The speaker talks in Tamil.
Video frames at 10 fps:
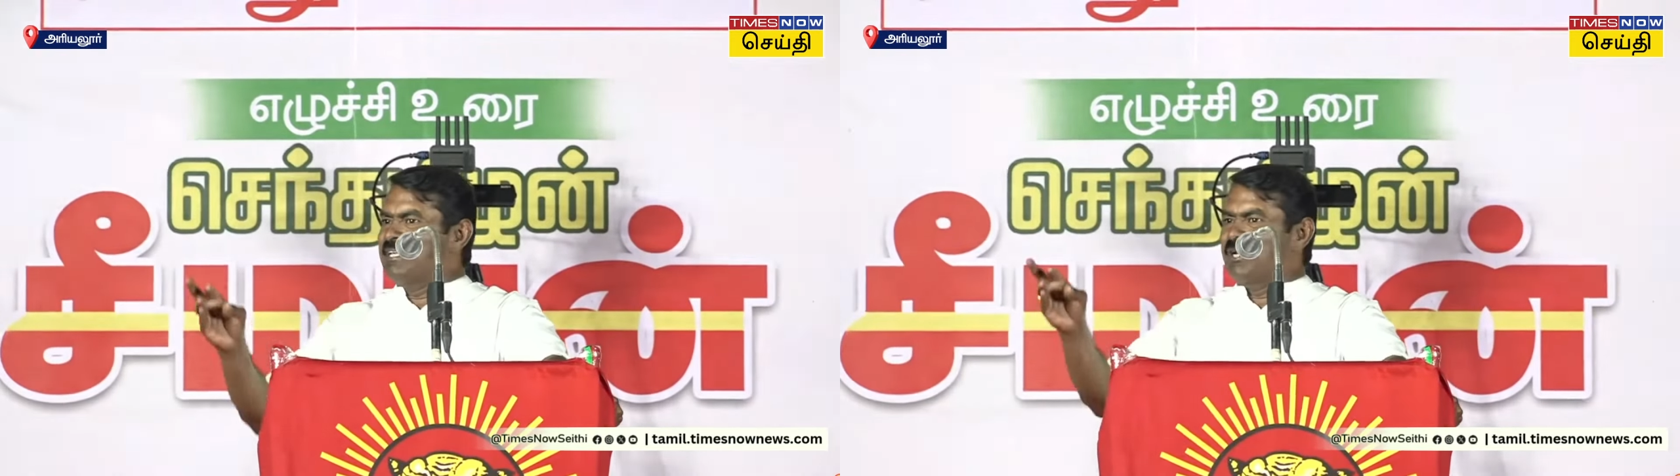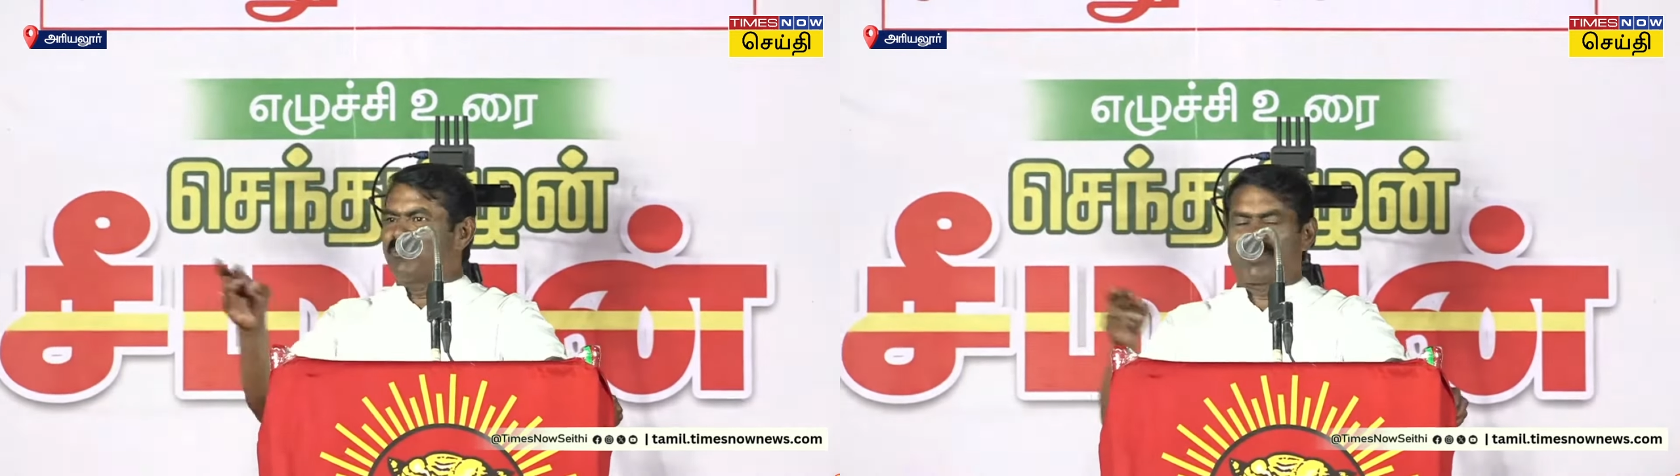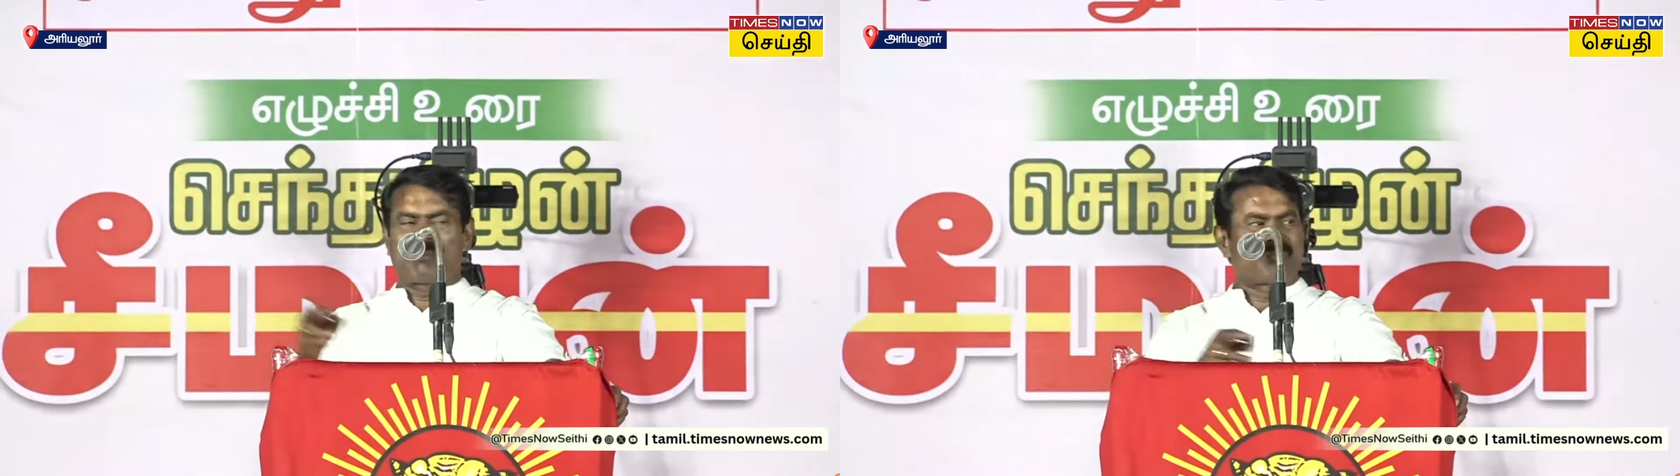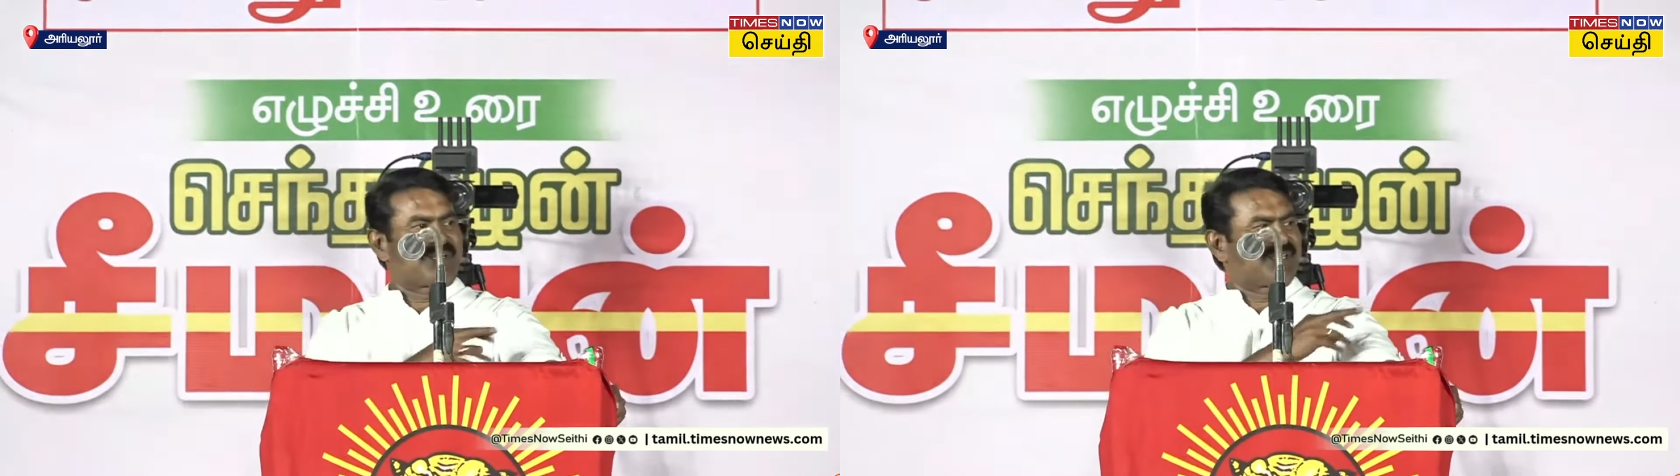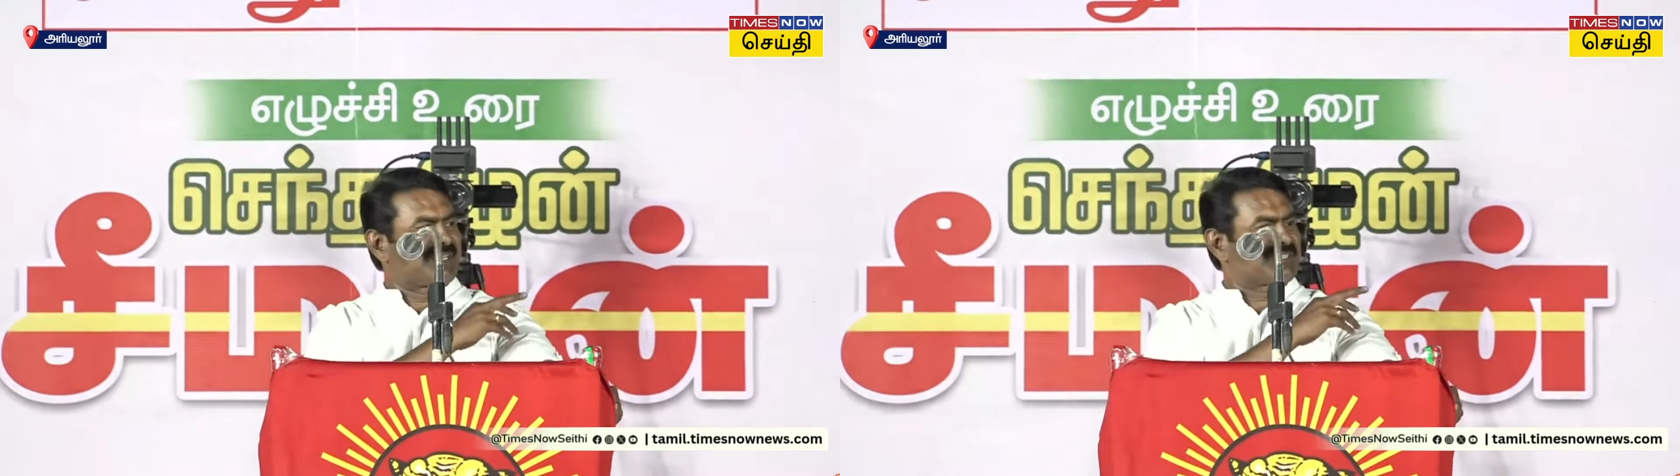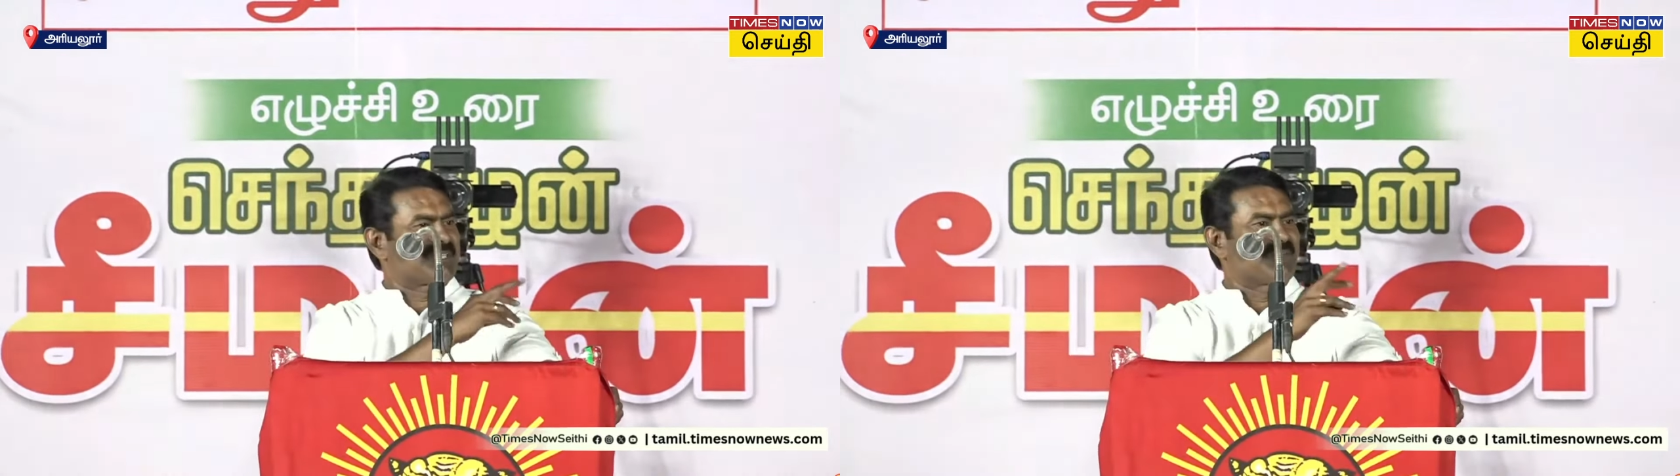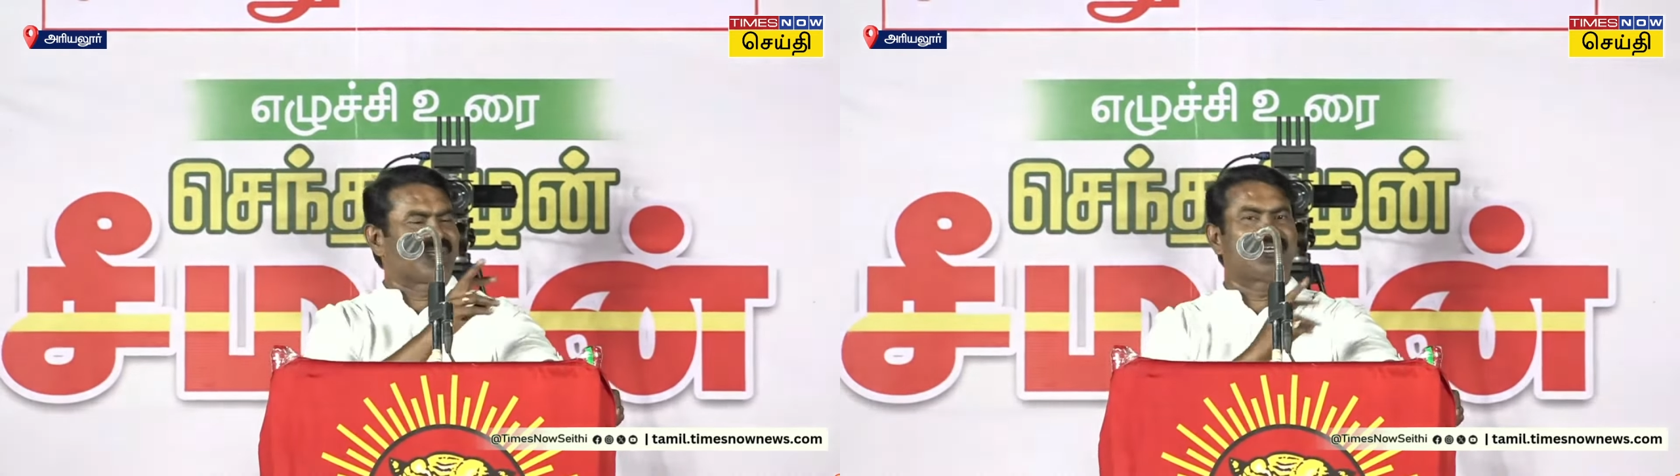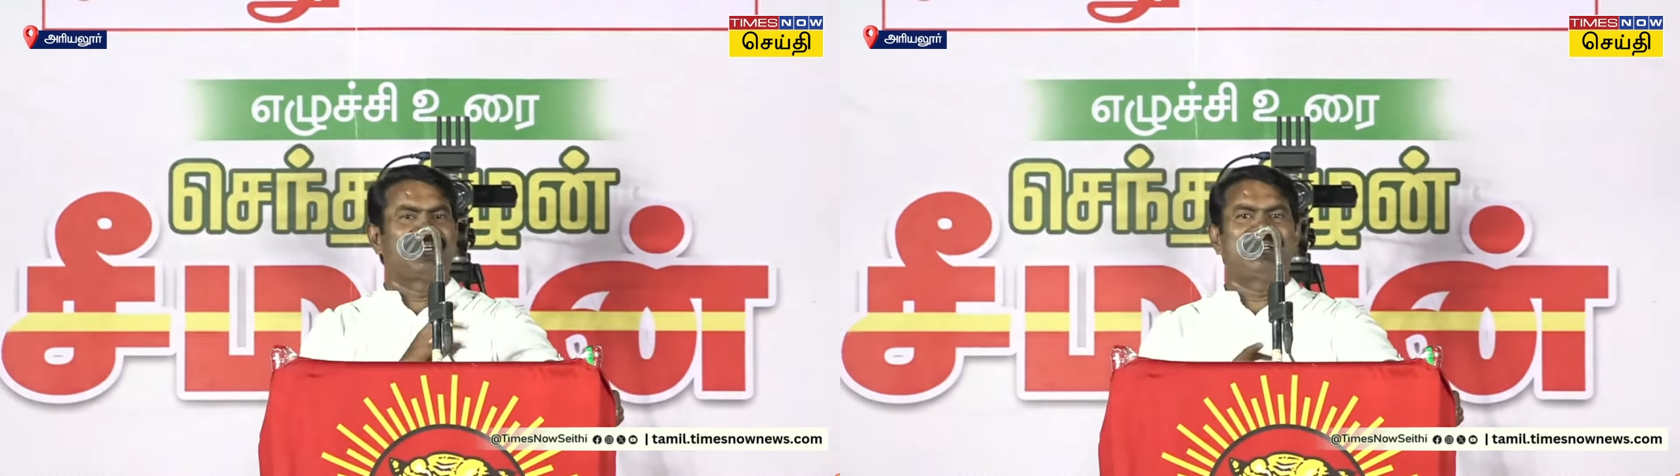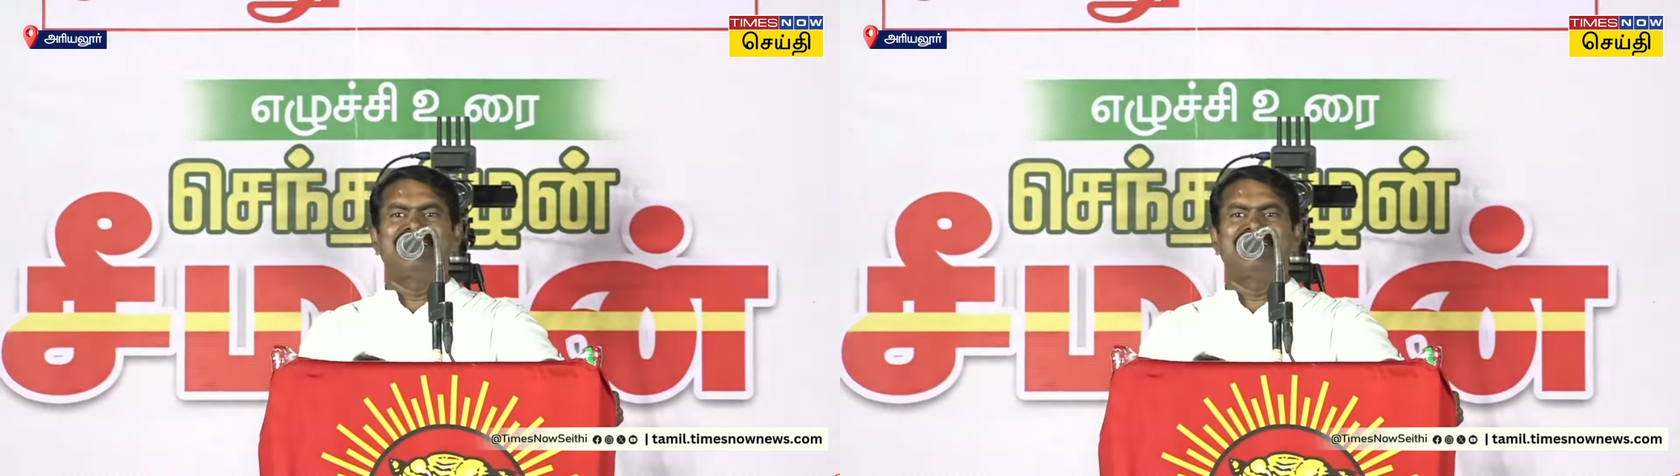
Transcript: இருபுறம் இருக்கிற சிறுவர்கள்